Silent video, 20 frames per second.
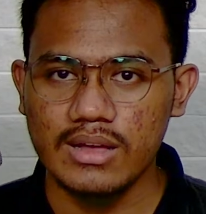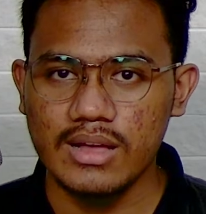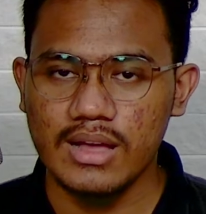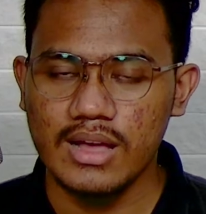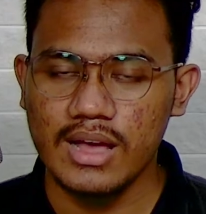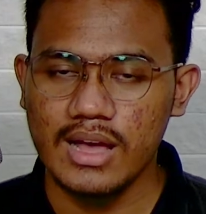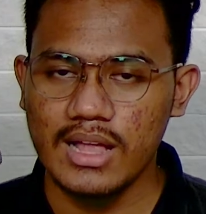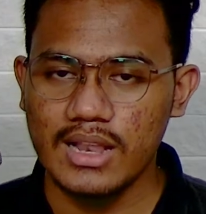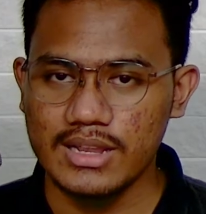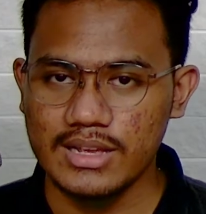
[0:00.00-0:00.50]

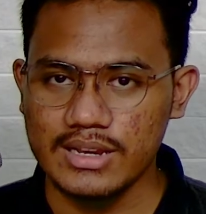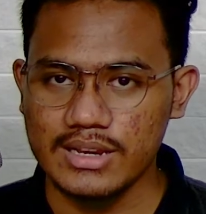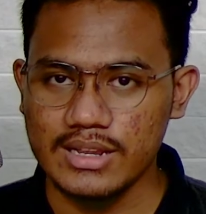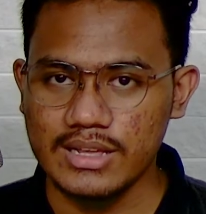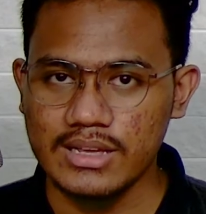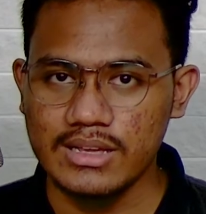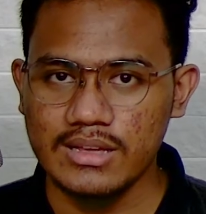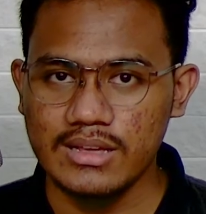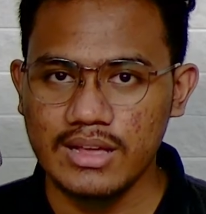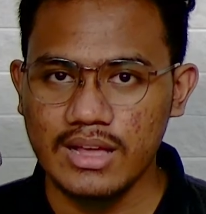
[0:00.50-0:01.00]
Hal
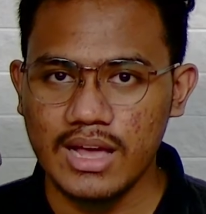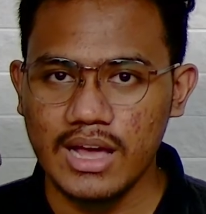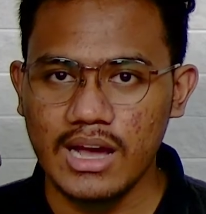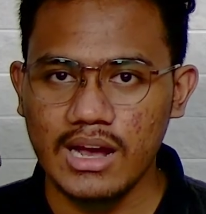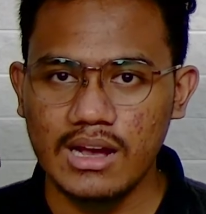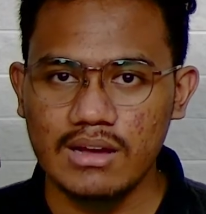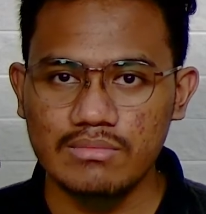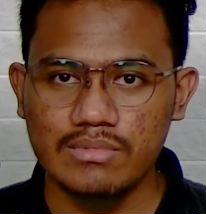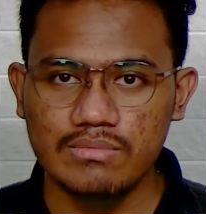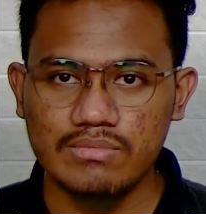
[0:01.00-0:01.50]
ini
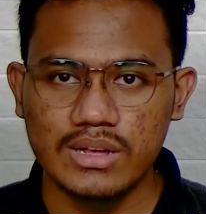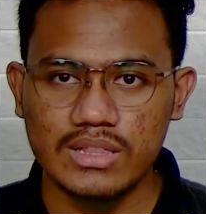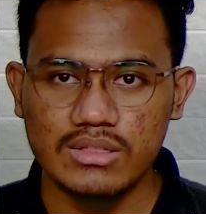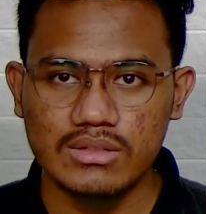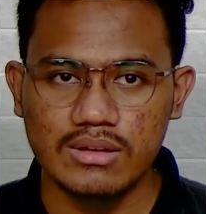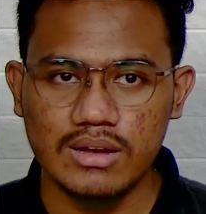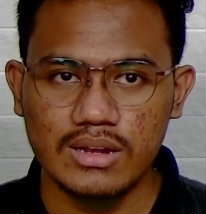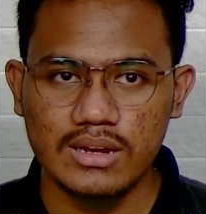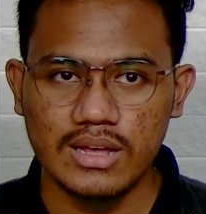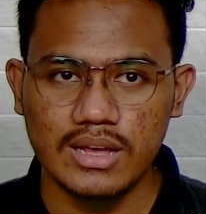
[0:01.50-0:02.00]
akan
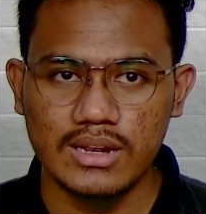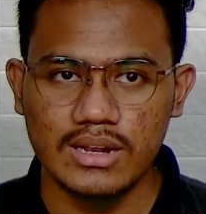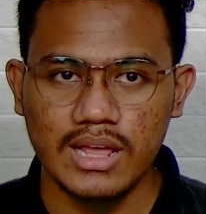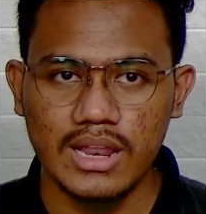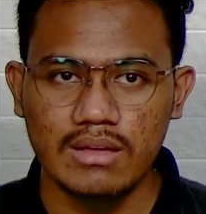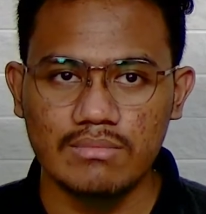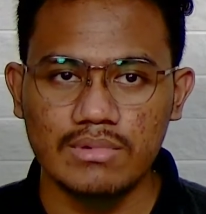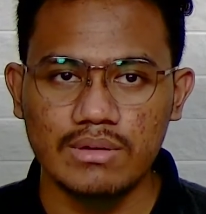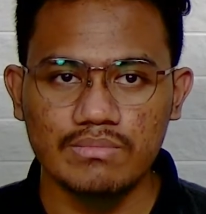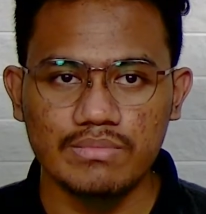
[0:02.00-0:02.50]
membantu Anda
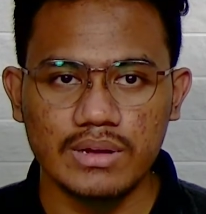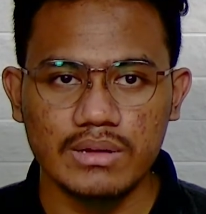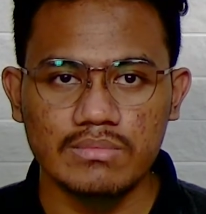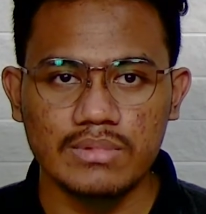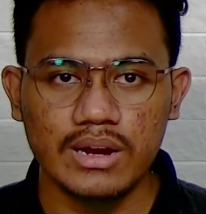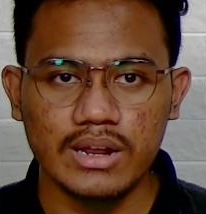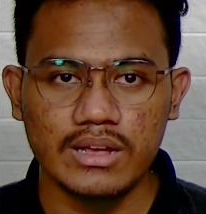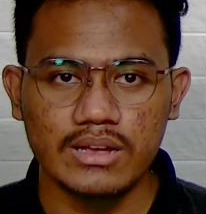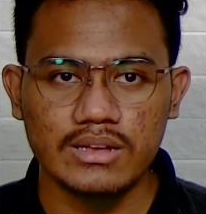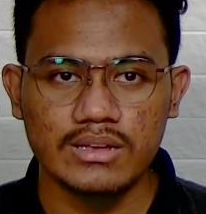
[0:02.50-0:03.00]
dalam
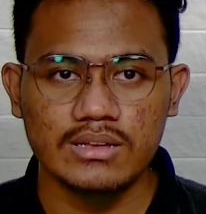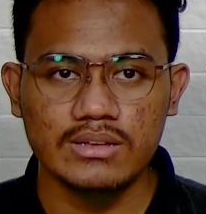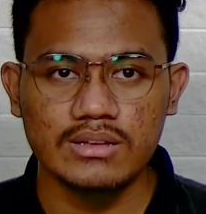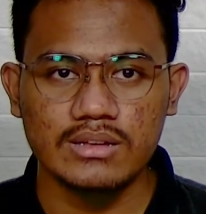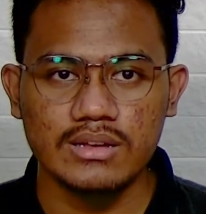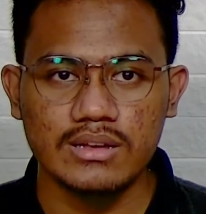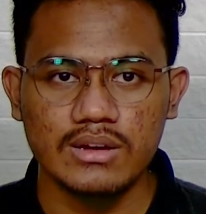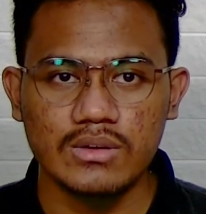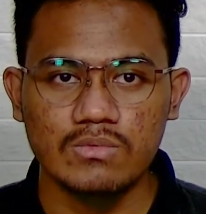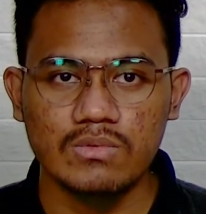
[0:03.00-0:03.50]

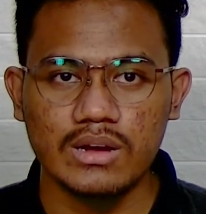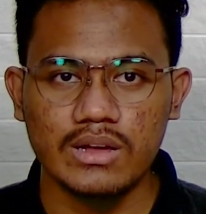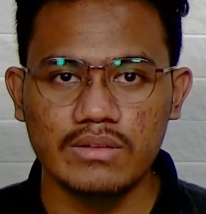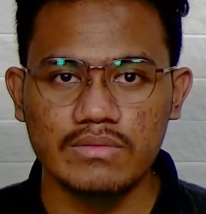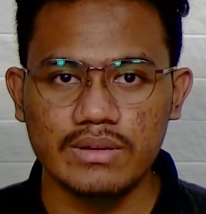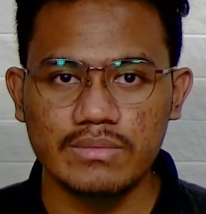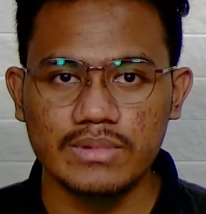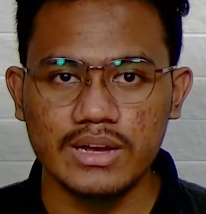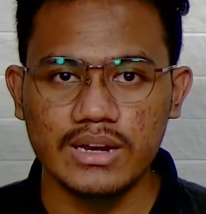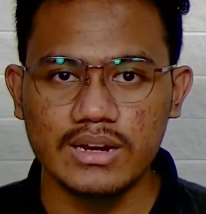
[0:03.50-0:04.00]
memperbaiki
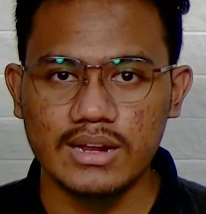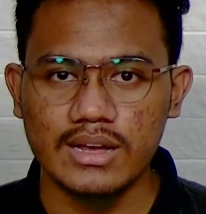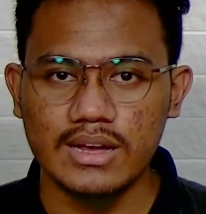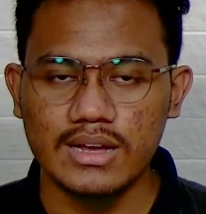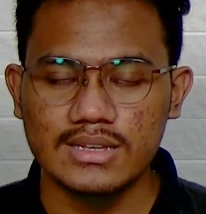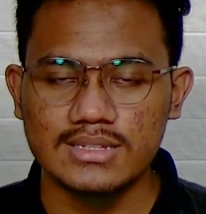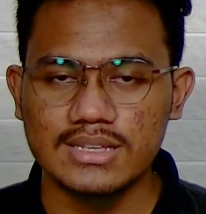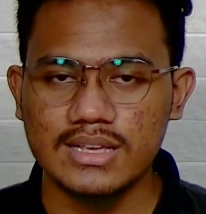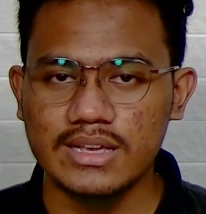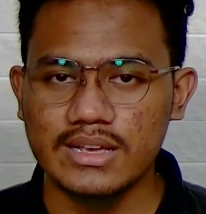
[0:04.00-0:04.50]
wireframe Anda
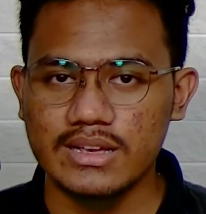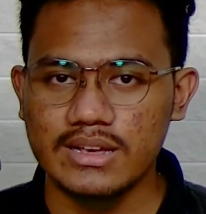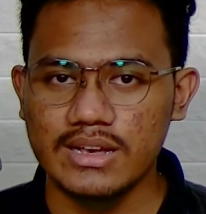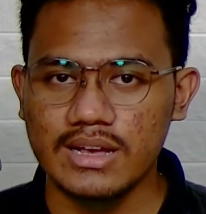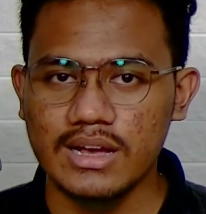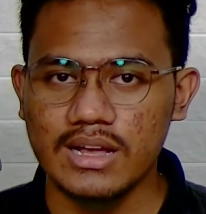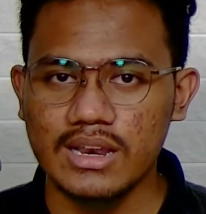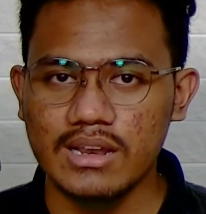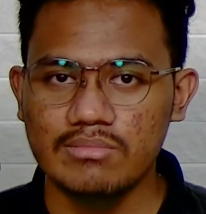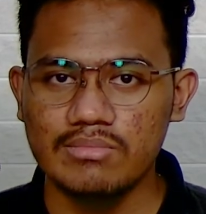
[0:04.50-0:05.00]

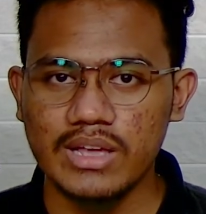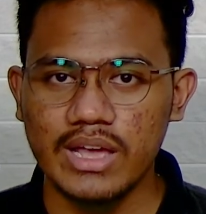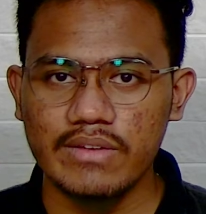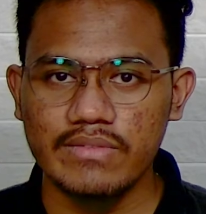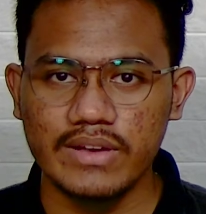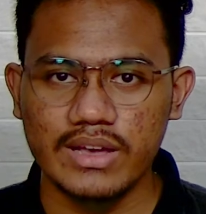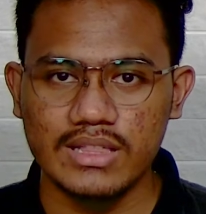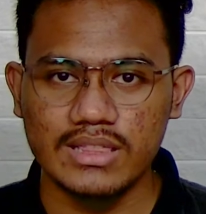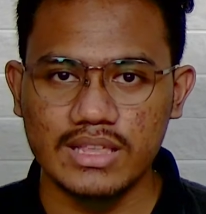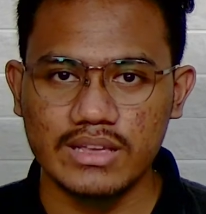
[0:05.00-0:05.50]
sehingga lebih
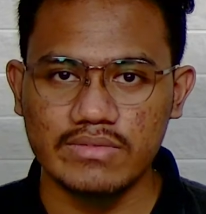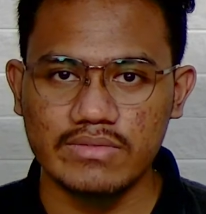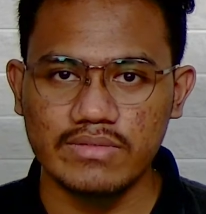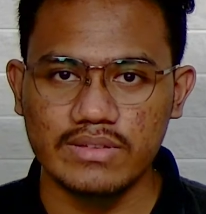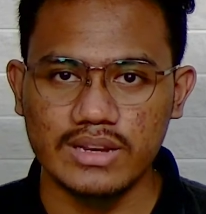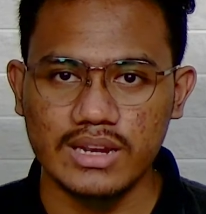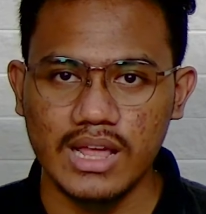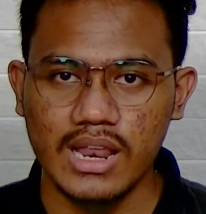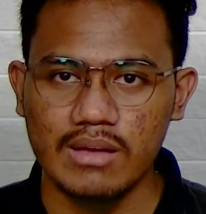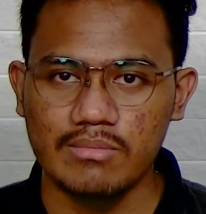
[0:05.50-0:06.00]
efektif
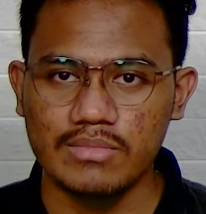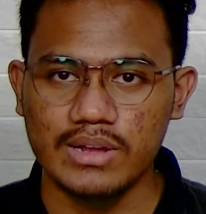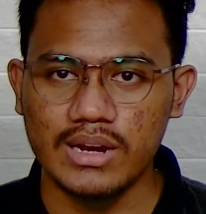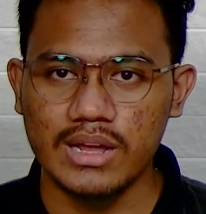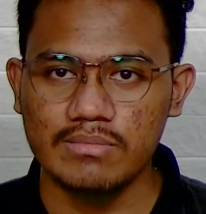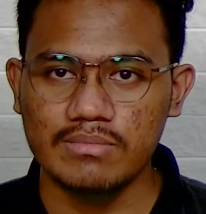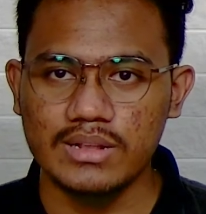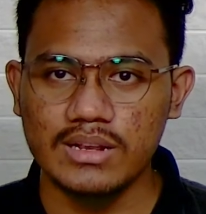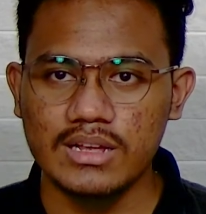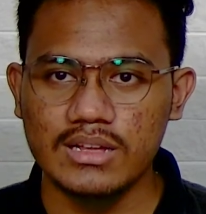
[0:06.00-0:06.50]
dalam
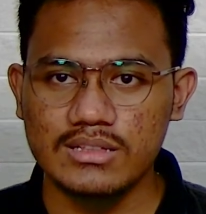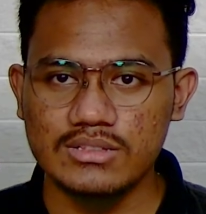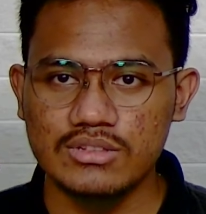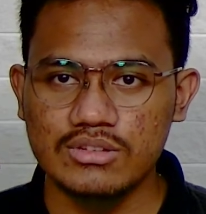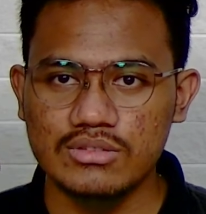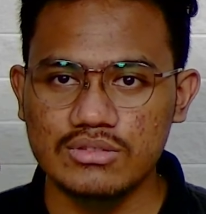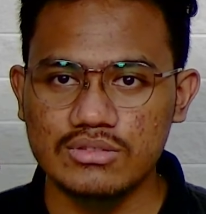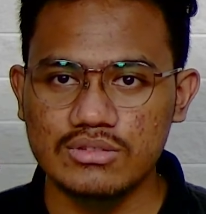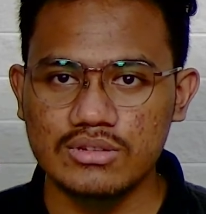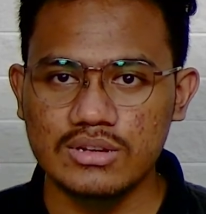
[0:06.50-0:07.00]
menampilkan
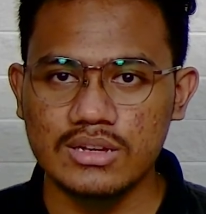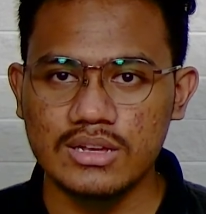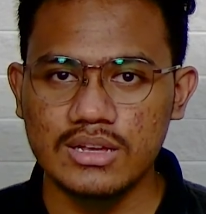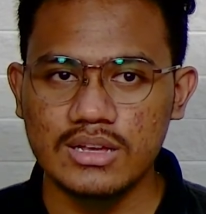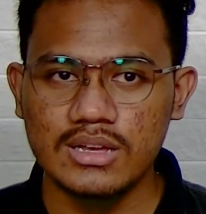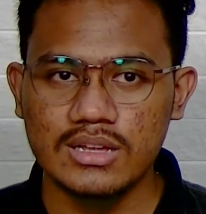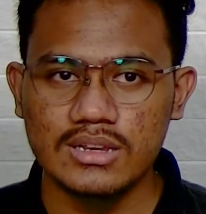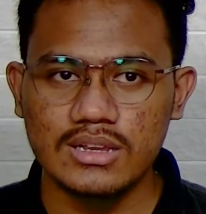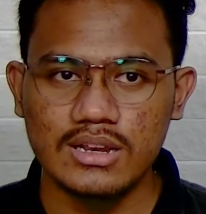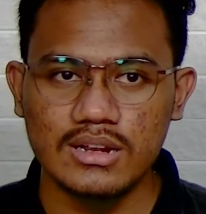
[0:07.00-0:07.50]
struktur
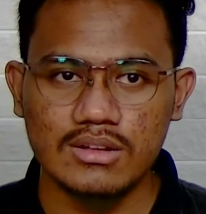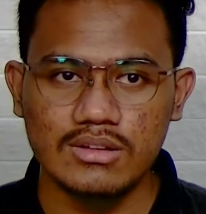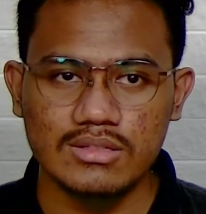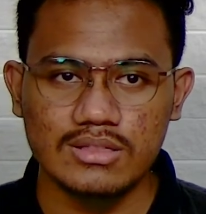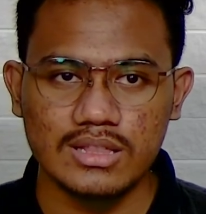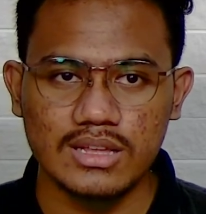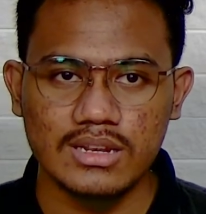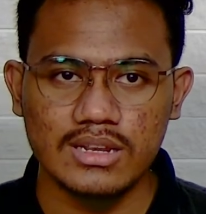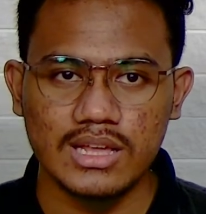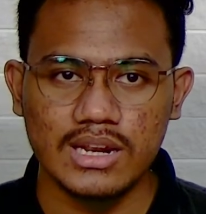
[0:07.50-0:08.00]
dan
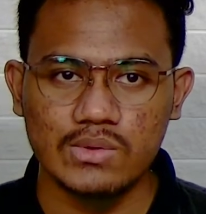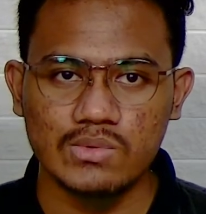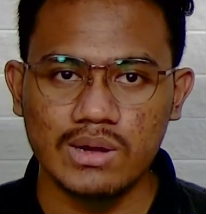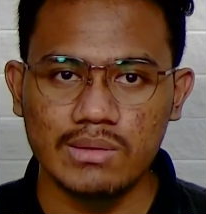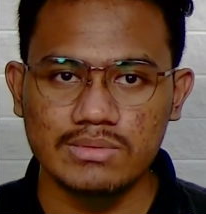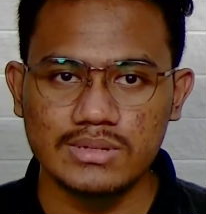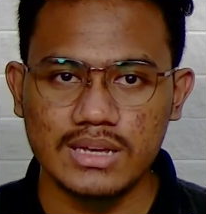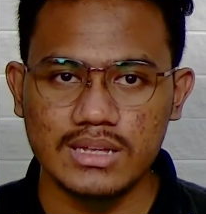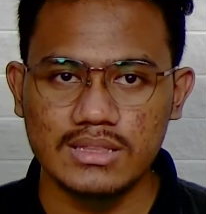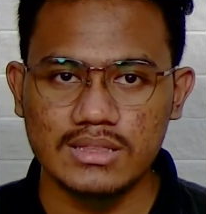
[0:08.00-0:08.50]
konten dari
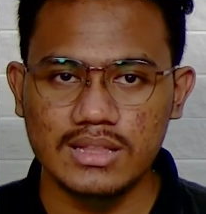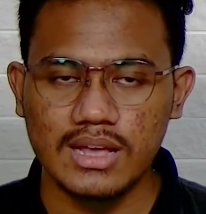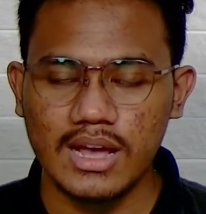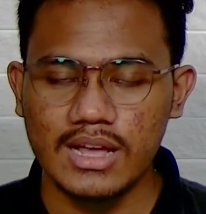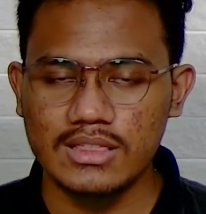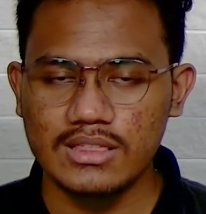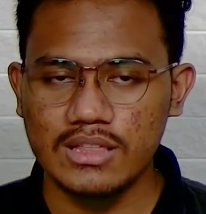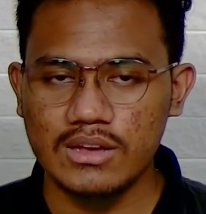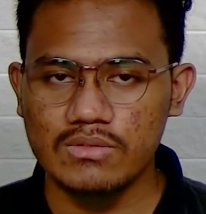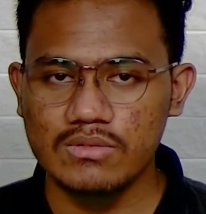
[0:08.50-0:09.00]
website
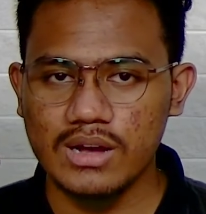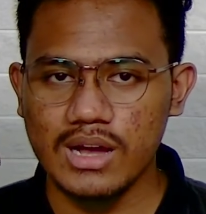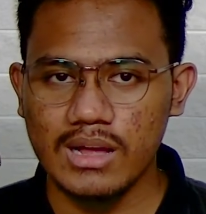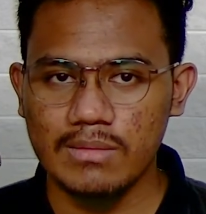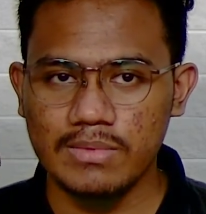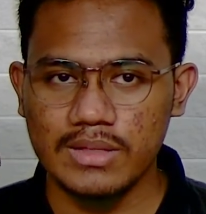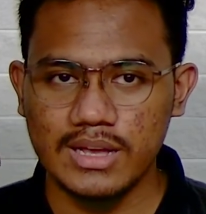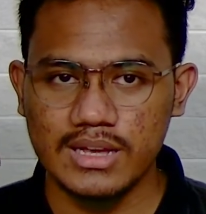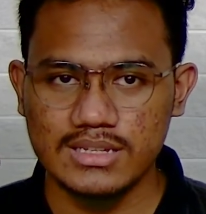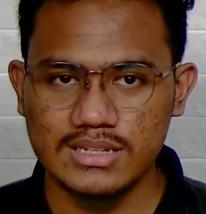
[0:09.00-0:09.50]
atau
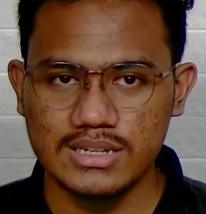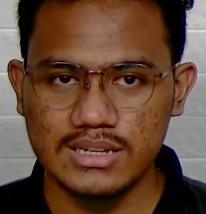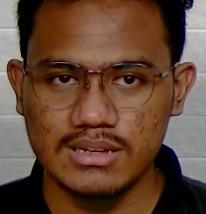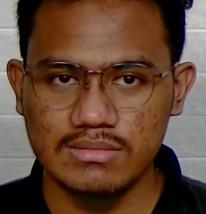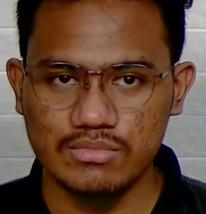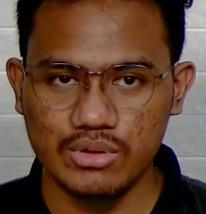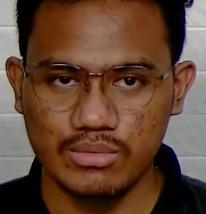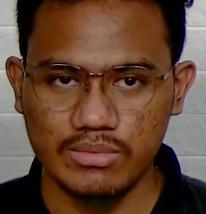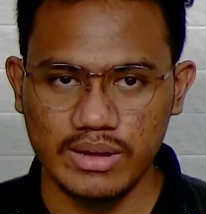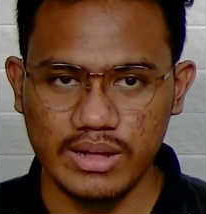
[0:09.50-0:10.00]
aplikasi
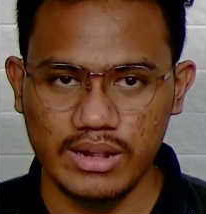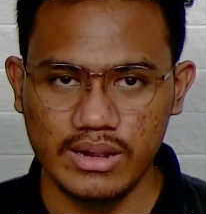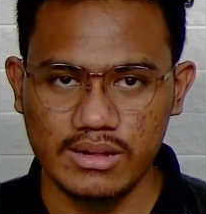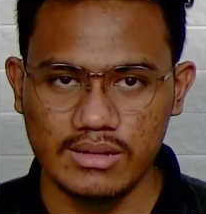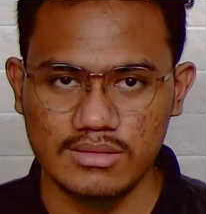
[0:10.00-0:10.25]
mobile.